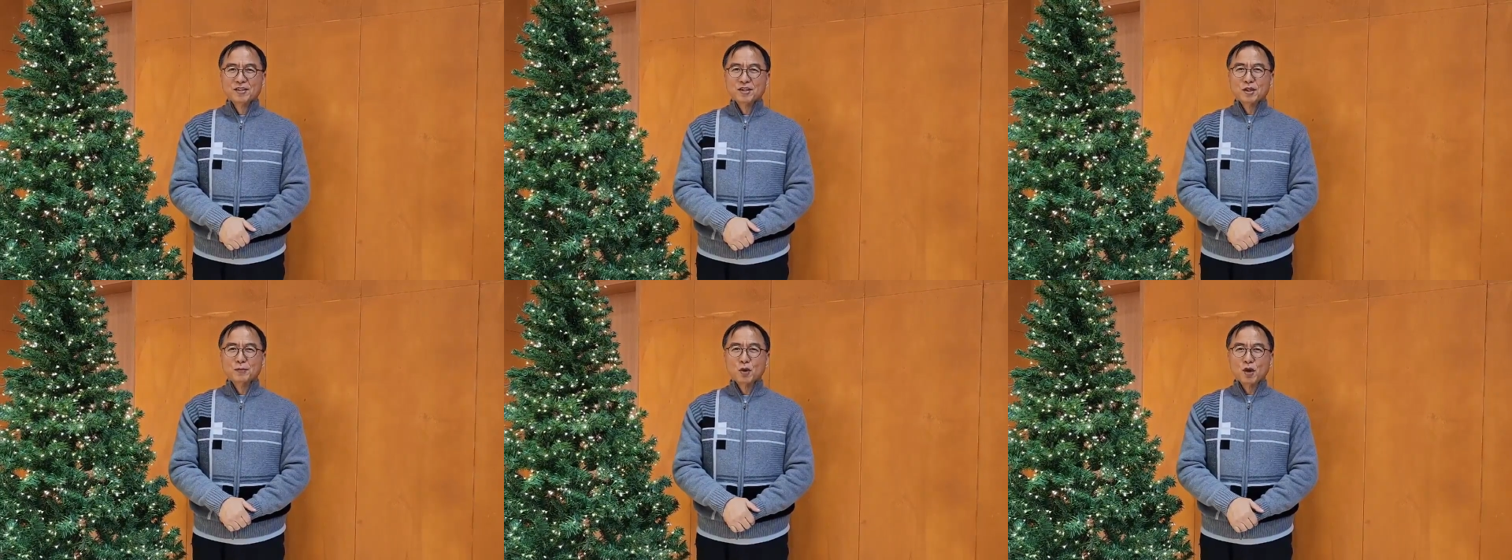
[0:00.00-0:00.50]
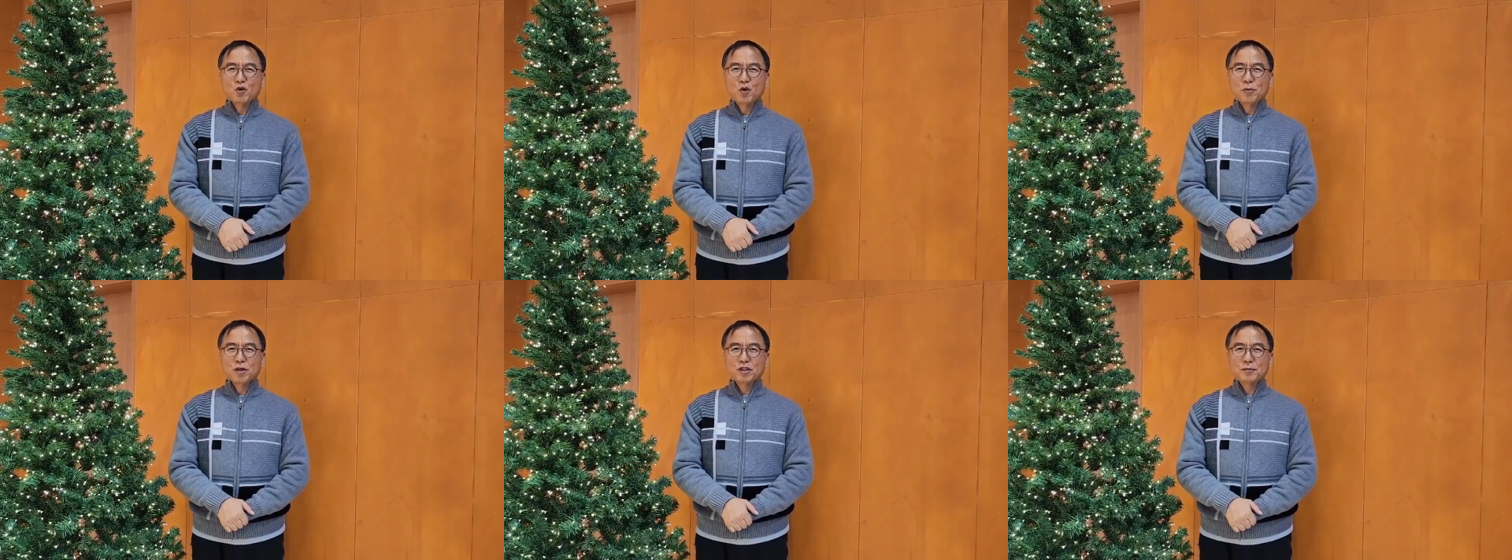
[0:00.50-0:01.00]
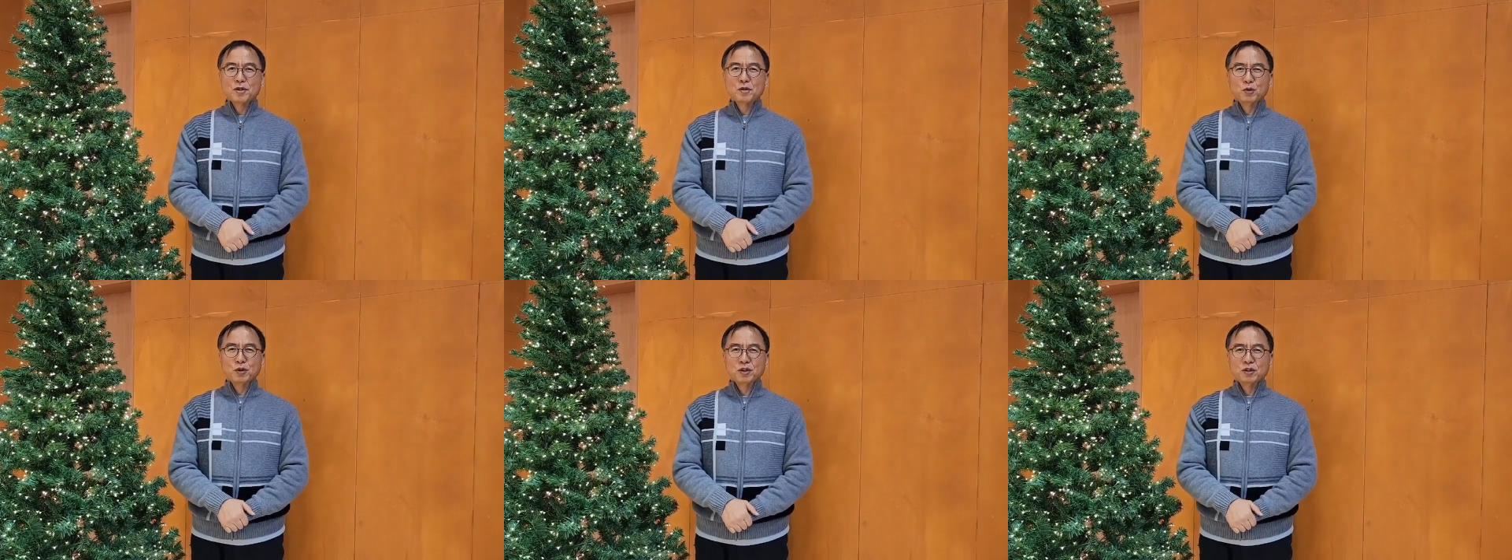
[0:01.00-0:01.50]
저는 보나콤을
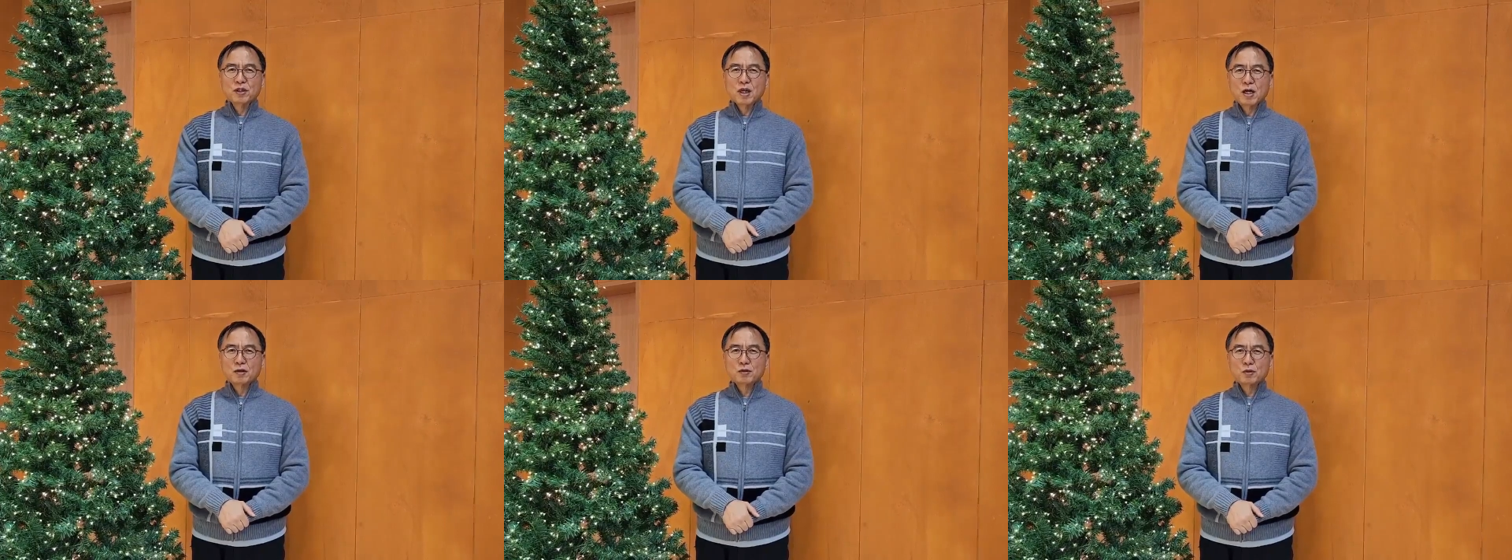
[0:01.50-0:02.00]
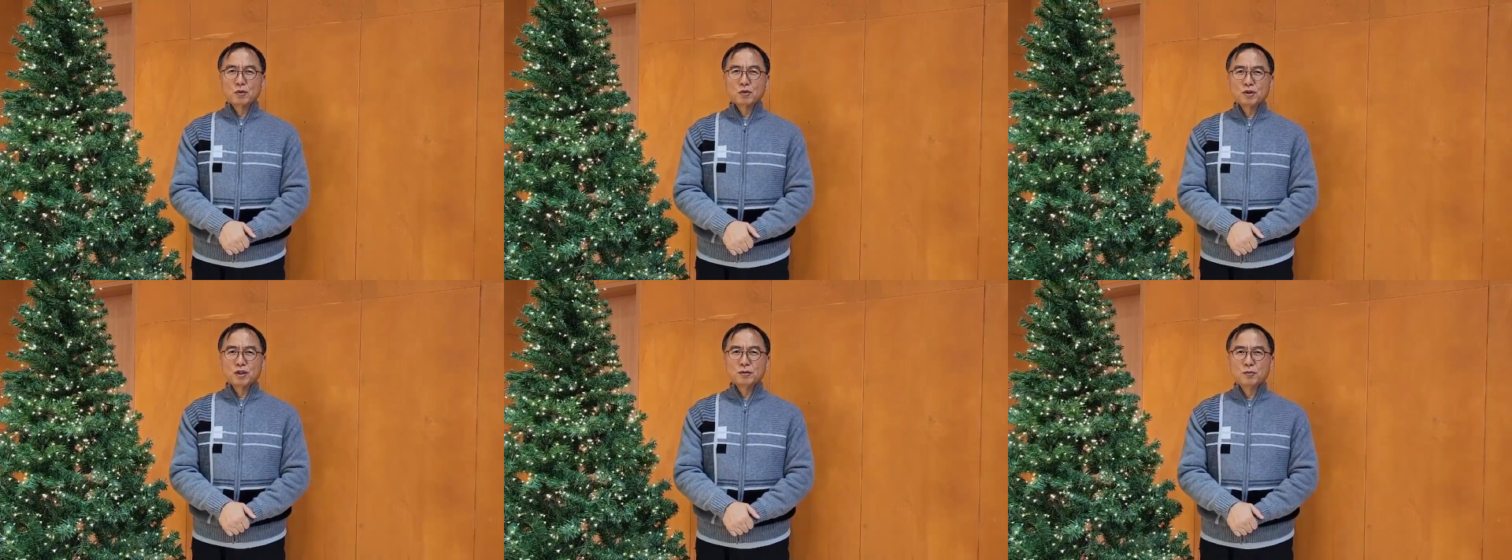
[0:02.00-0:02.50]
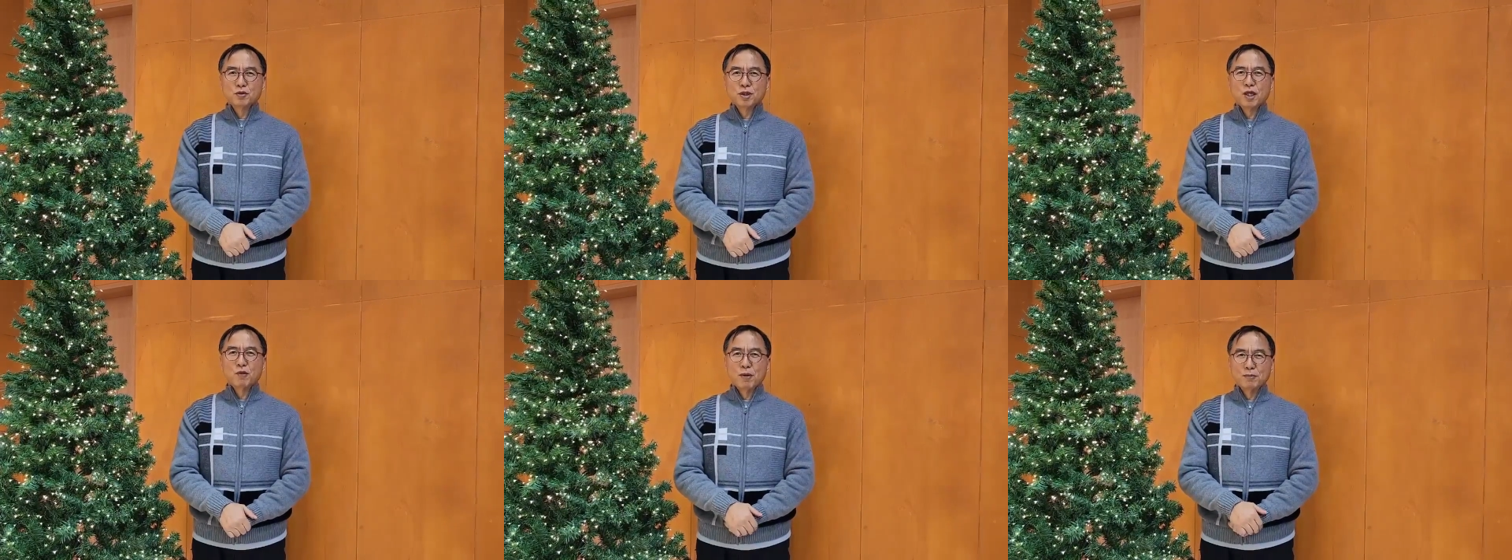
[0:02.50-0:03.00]
섬기고 있는 강동진
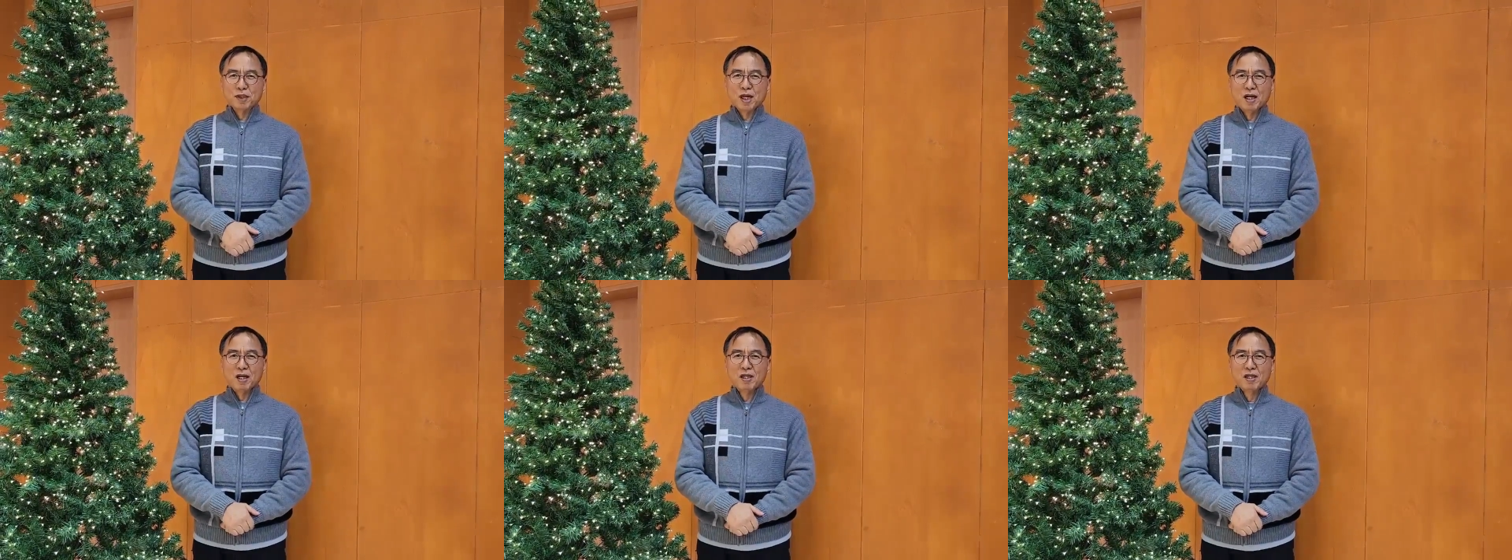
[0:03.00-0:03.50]
목사라고 합니다.